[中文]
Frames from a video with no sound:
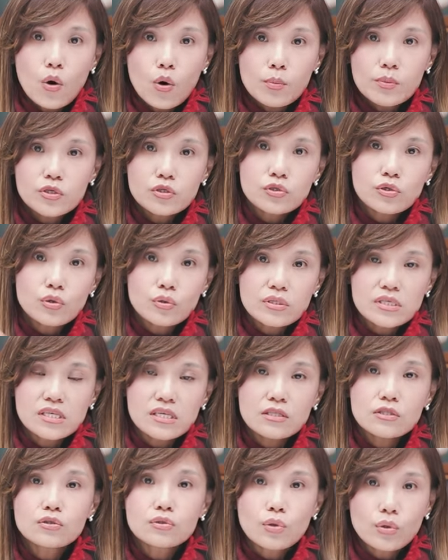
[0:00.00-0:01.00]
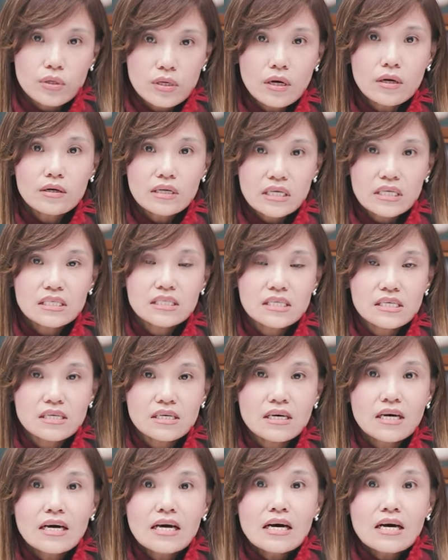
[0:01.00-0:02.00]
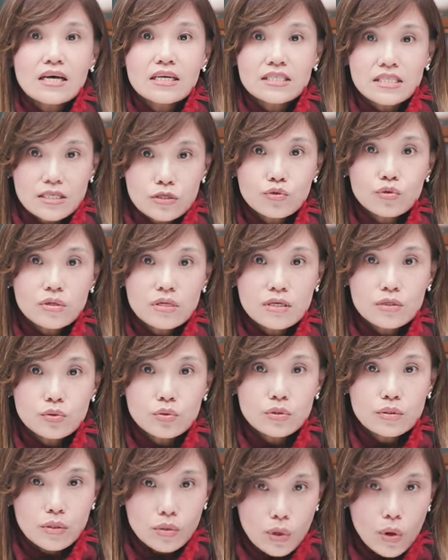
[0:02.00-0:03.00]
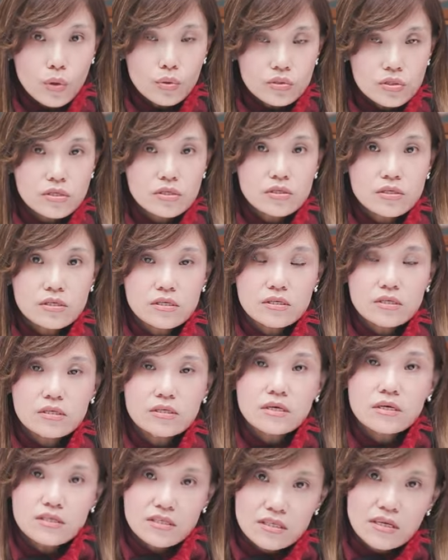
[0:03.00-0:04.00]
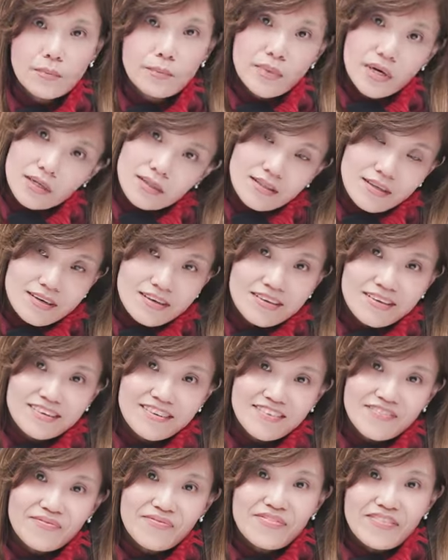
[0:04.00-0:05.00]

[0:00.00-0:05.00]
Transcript: 我们首先总要理解情绪勒索的公式是什么呢？